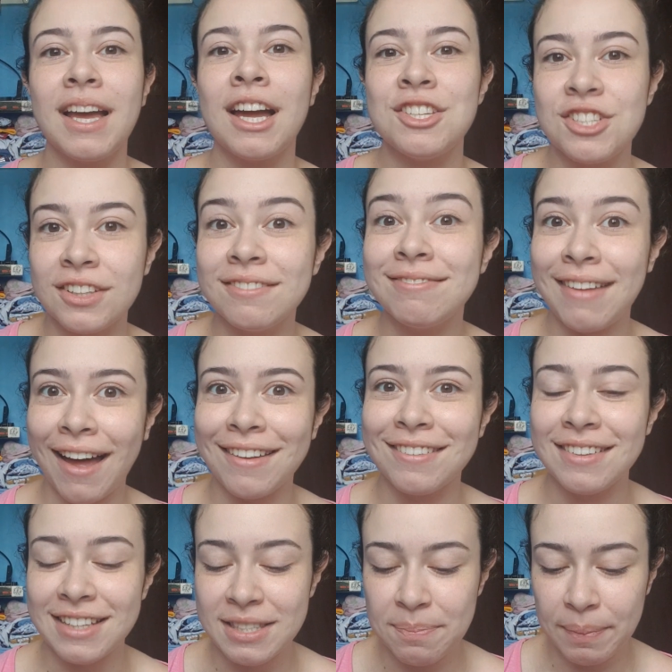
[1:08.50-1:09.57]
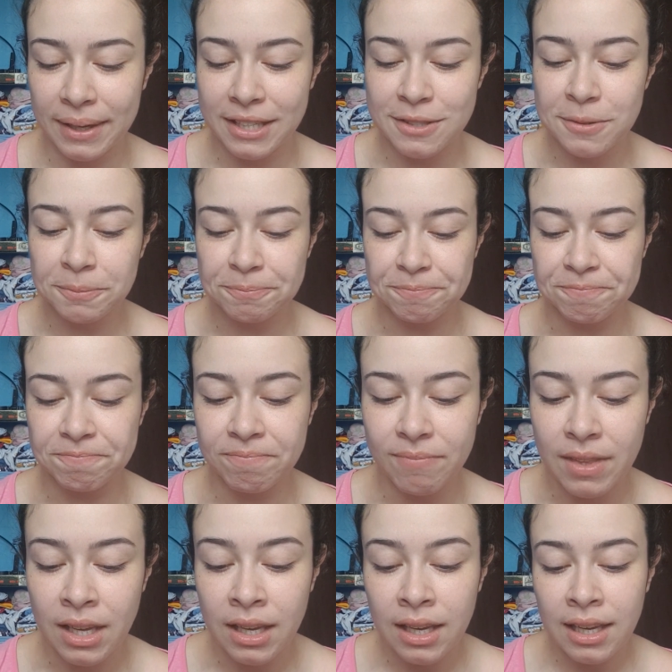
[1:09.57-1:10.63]
adiantado nesse peso.
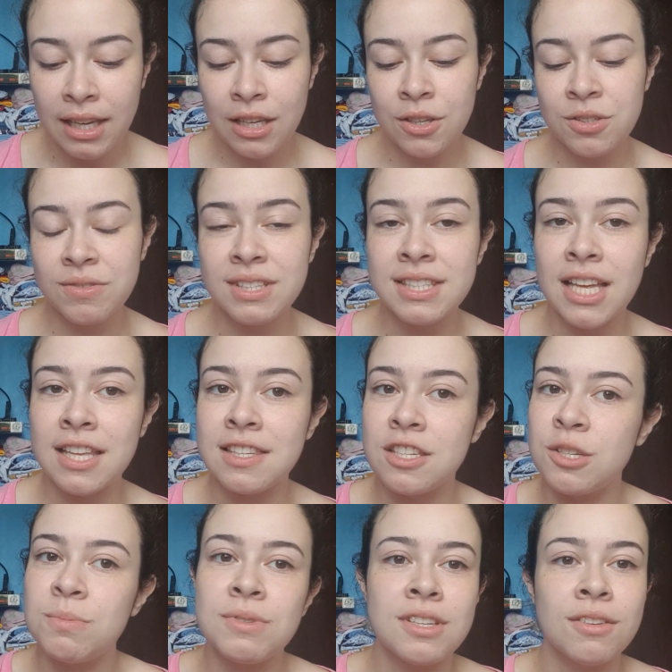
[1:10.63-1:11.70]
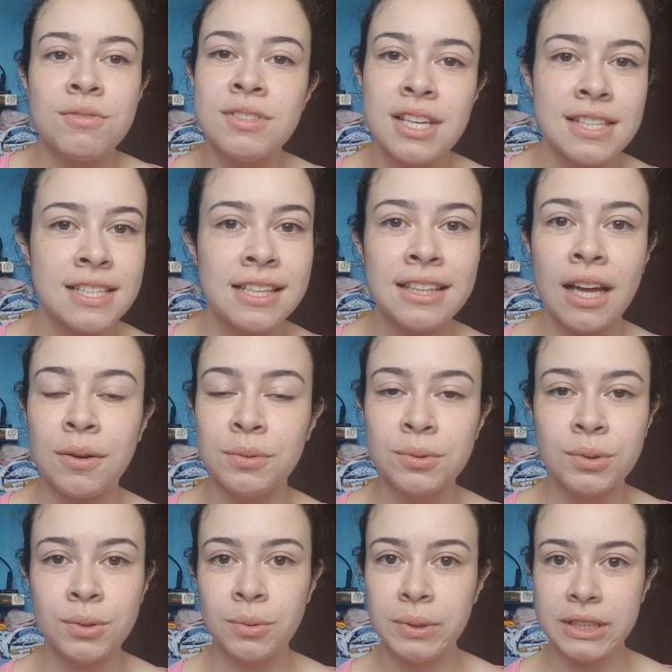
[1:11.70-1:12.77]
E os 27 centímetros, eu não sei se ele tá com
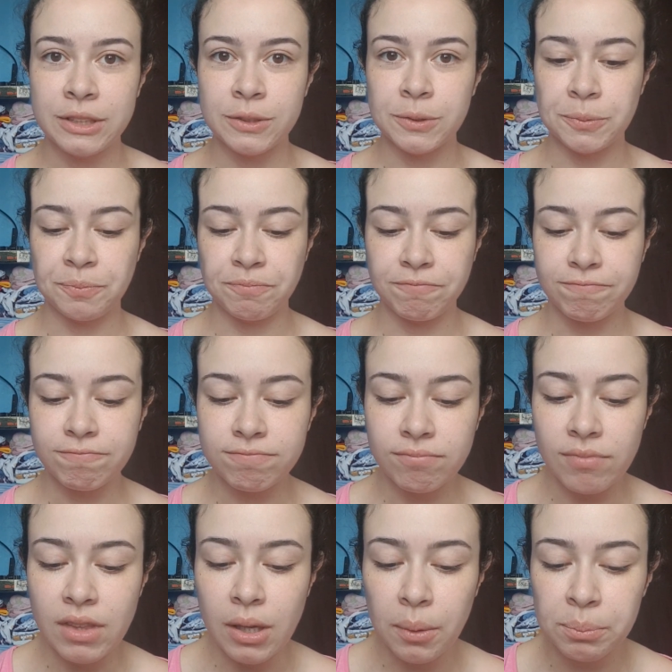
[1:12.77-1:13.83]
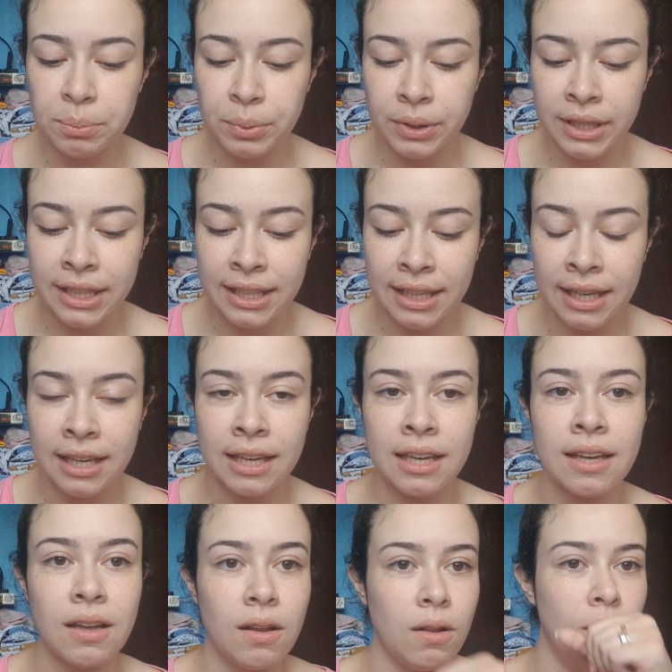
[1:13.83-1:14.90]
tudo isso. Porque